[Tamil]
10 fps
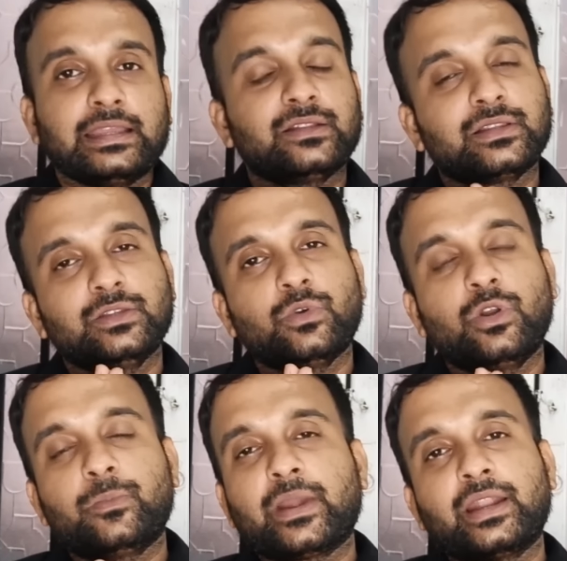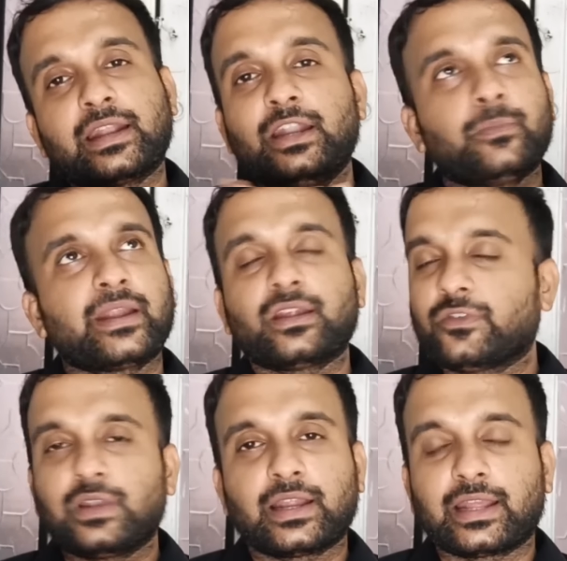இது வந்து ஒரு பாயிண்ட் ரெண்டு பாயிண்ட் ஆஃப்
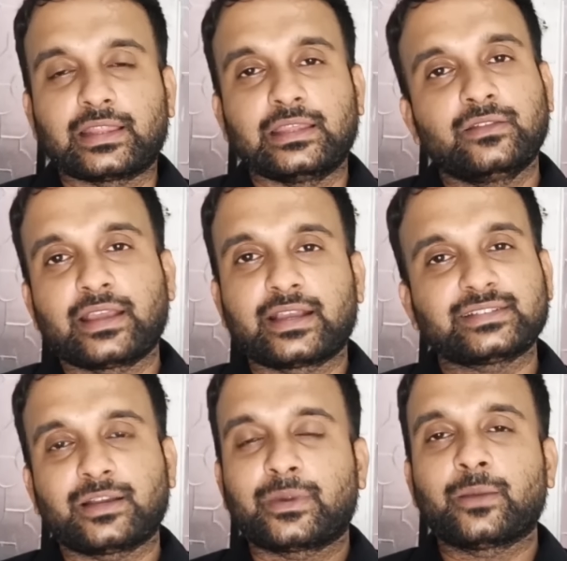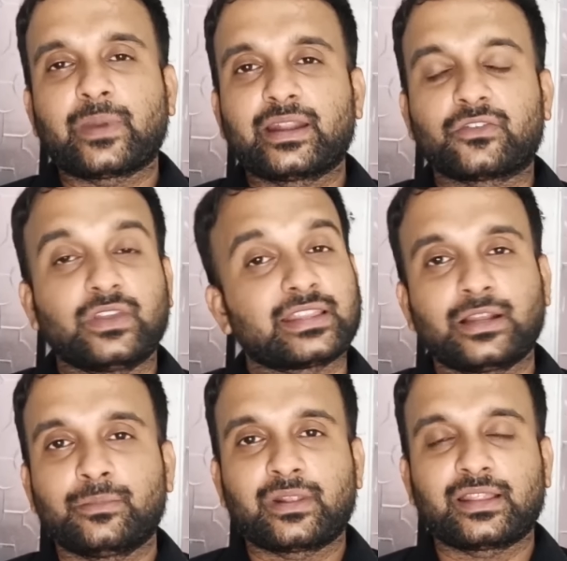வியூலாம் கிடையாது இது எக்கச்சக்கமான பாயிண்ட் ஆஃப் வியூ அதை
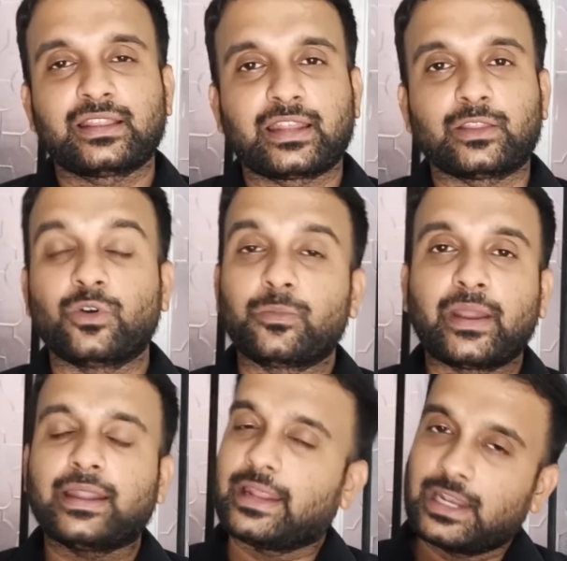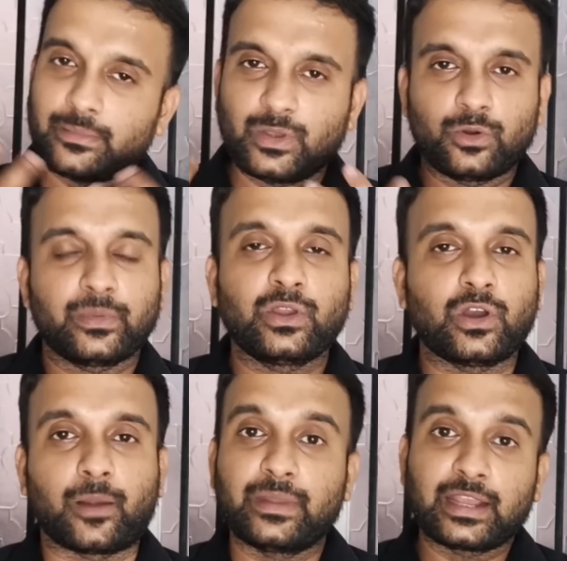நம்புறதுனே தெரியாது ஒரு பாயிண்ட் எல்லாமே உண்மையோ
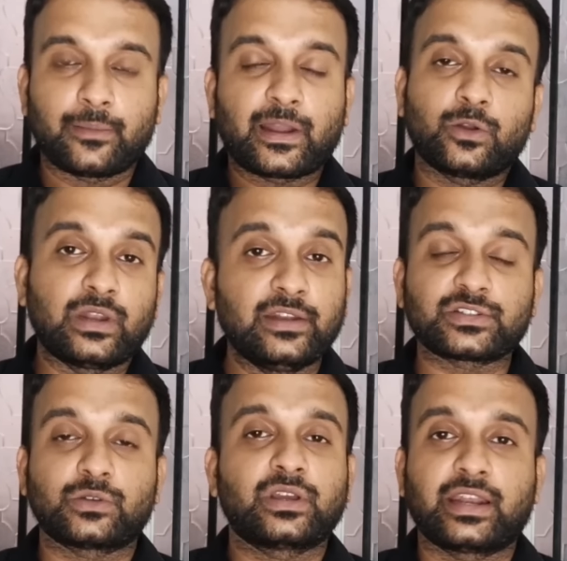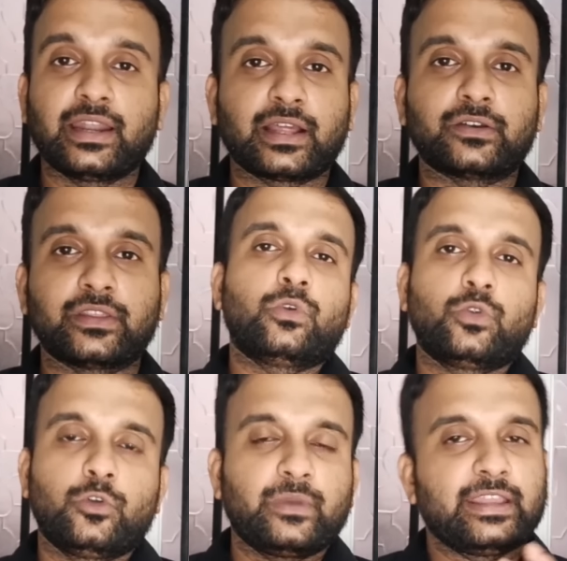அப்படிங்கிற மாதிரியான ஒரு இல்யூஷன் கூட கிரியேட் ஆகுது ஒரு
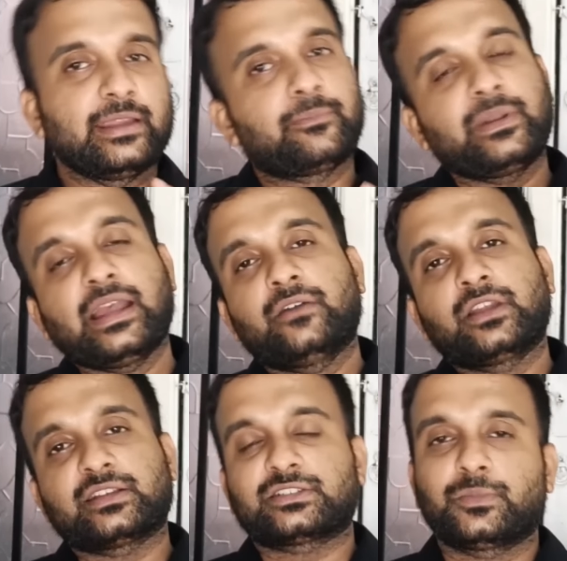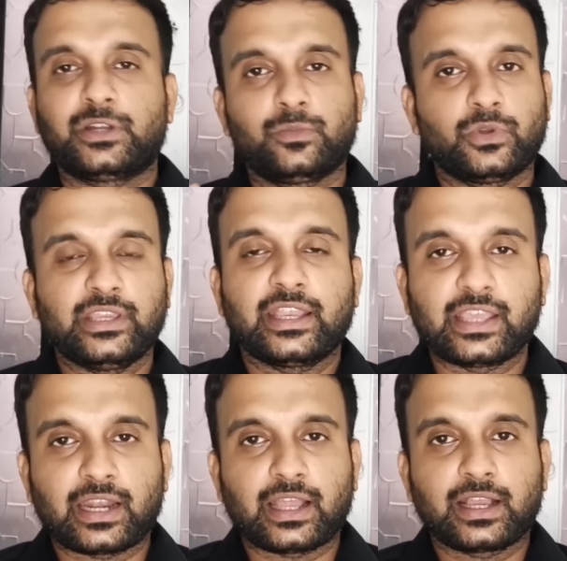உண்மையை எப்படியாவது கஷ்டப்பட்டு
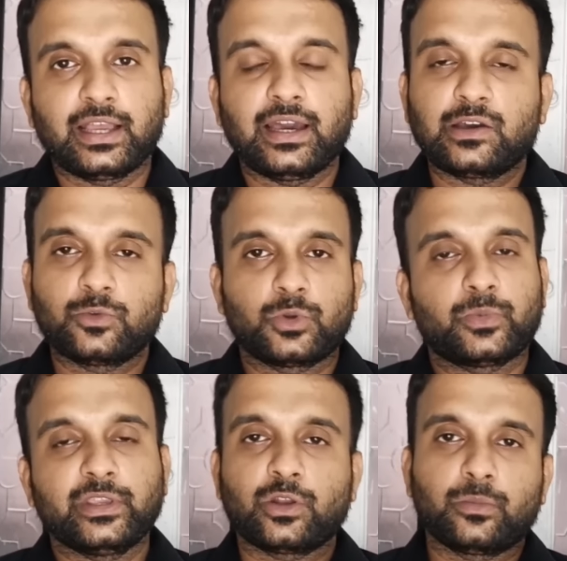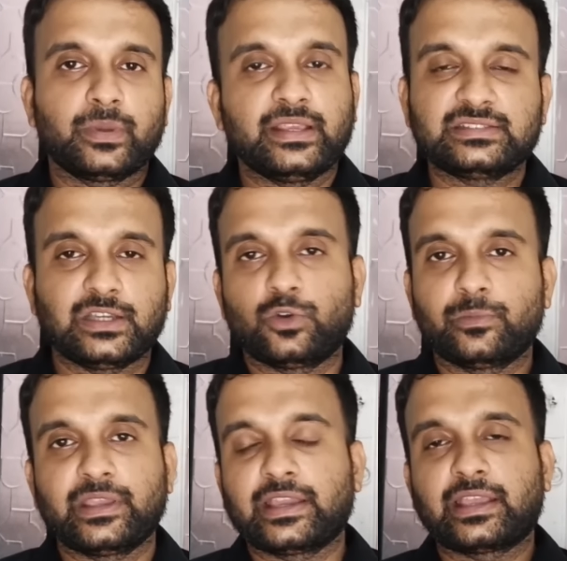பொய்யாகிடுறாங்க அவர் ஒரு பொய்யை ரொம்ப ஈஸியாக
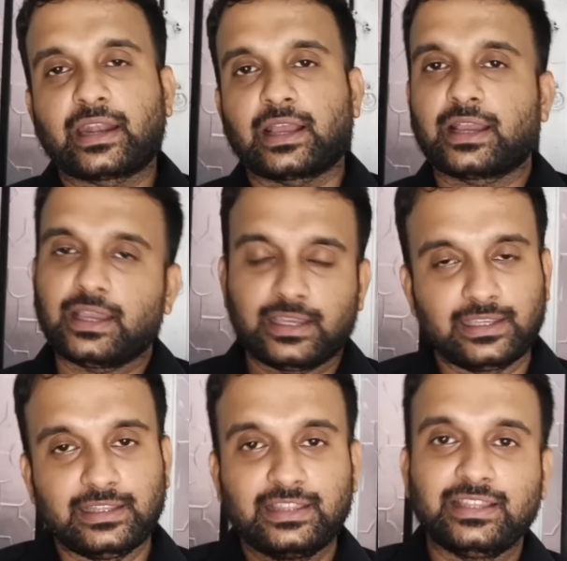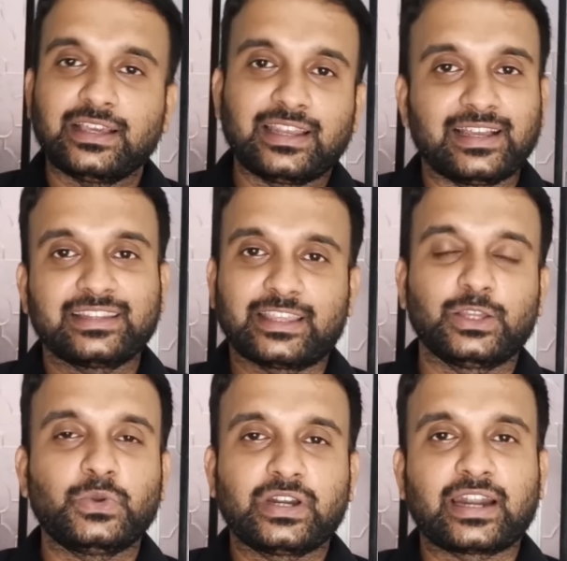உண்மையாகிடுறாங்க இது இல்லாது
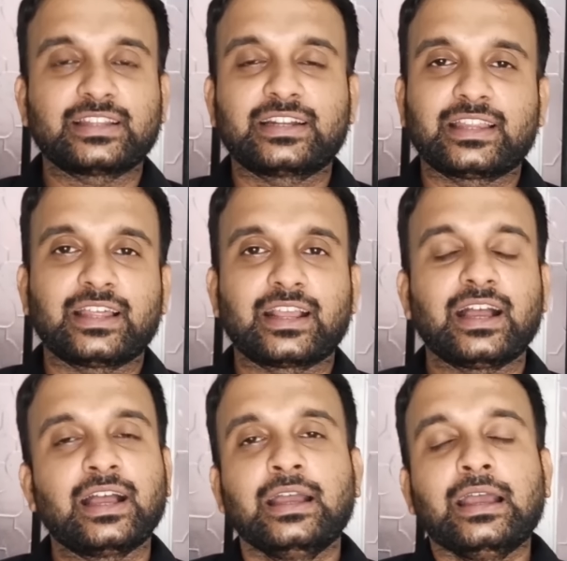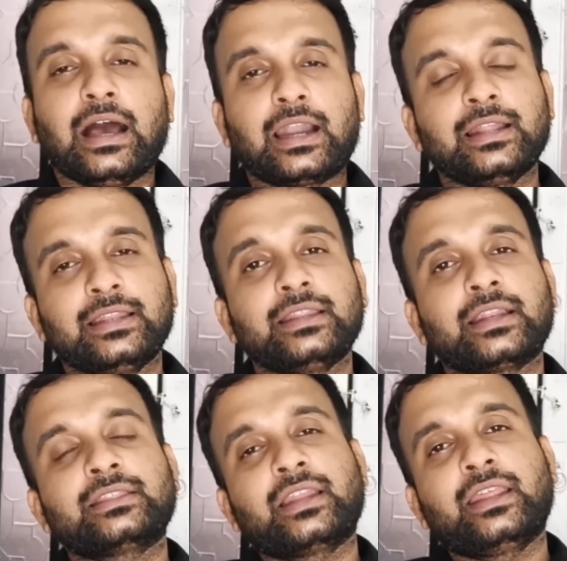ஏதோ ஒன்று நடந்துக்கிட்டே தான் இருக்கா ஆனால் இதுலேருந்து
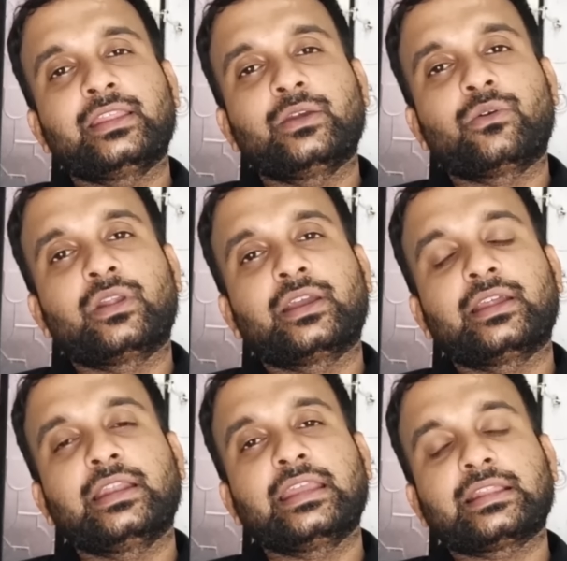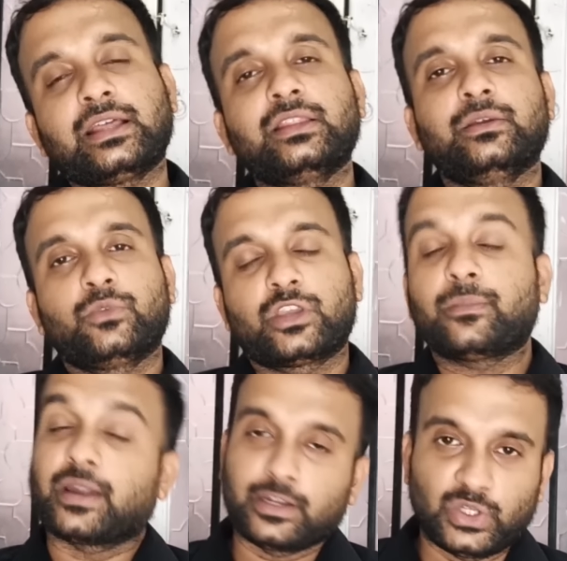என்ன தெரியுது உங்களுக்கு நீங்கள் ஏதாவது
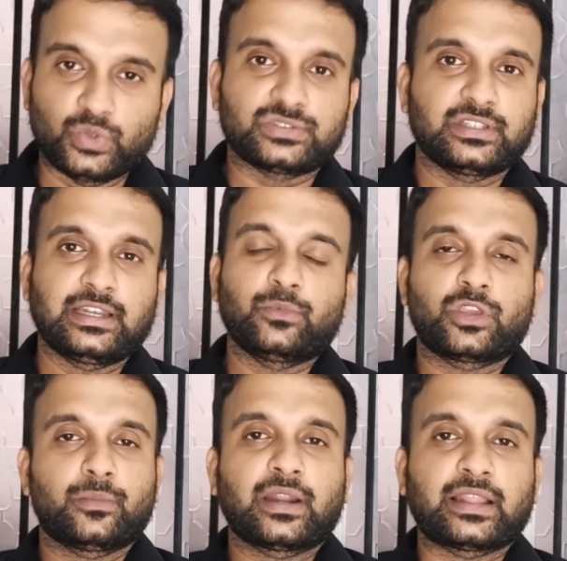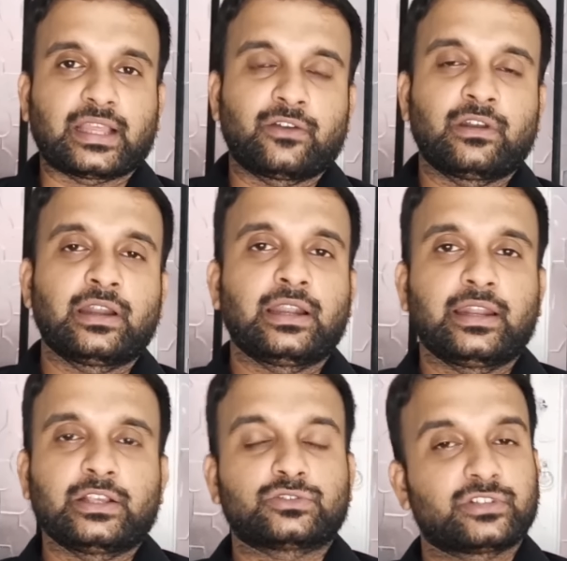முக்கியமான நியூஸ் இல்லை முக்கியமான
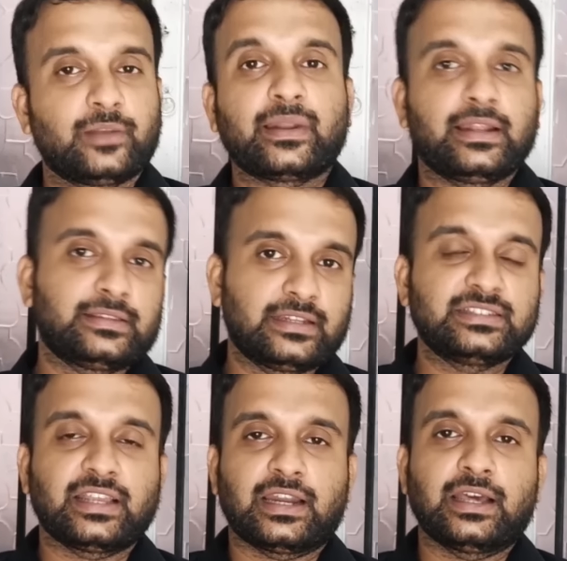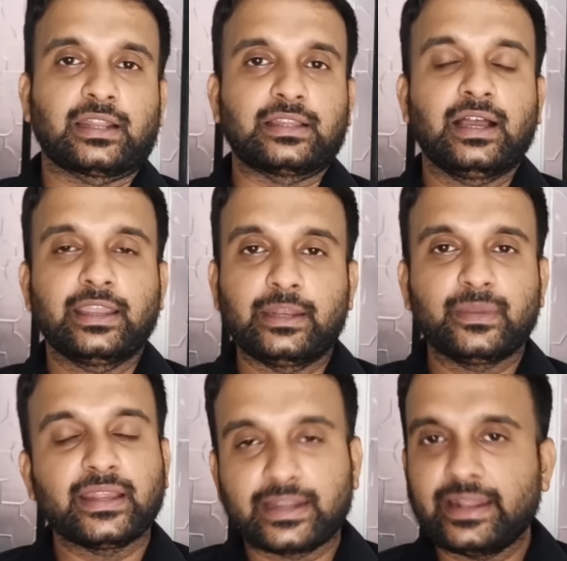தகவல்கள்லாம் நீங்கள் சோஷியல் மீடியாவில் தெரிஞ்சுக்கிற ஆளாக இருந்தால்
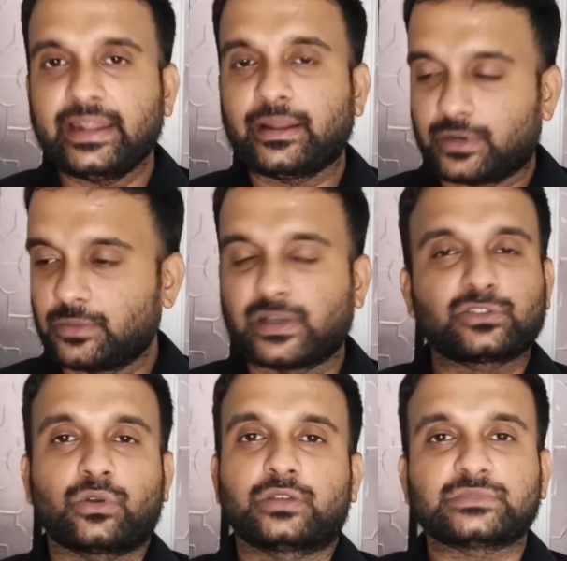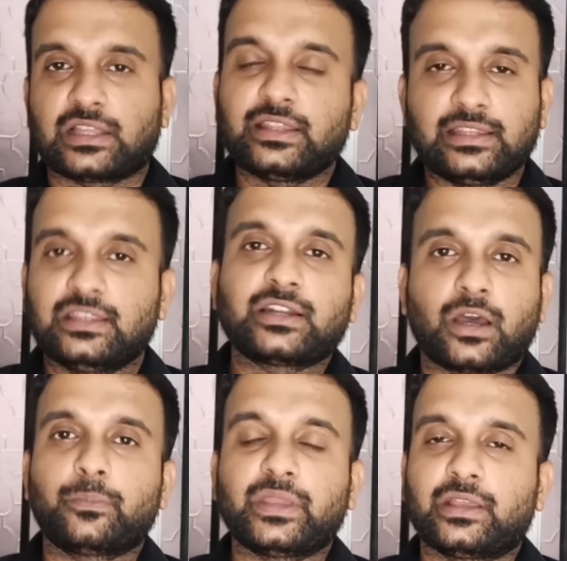இனிமேல் ஹெட்லைனை மட்டும் பார்த்துக்கோங்க அதான் இதுதான்
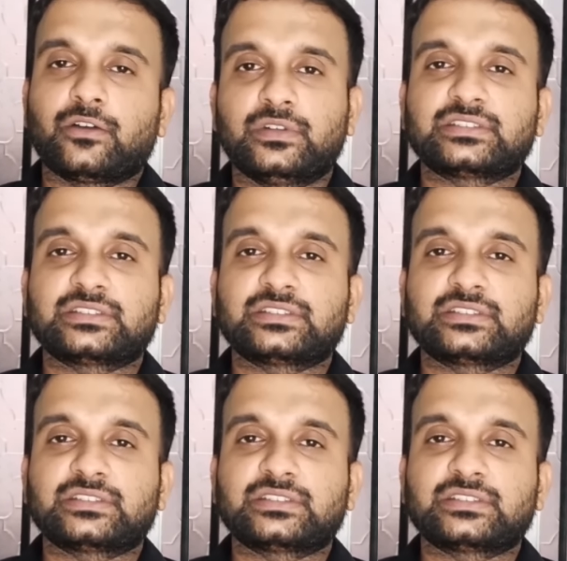டாபிக் ஆஃப்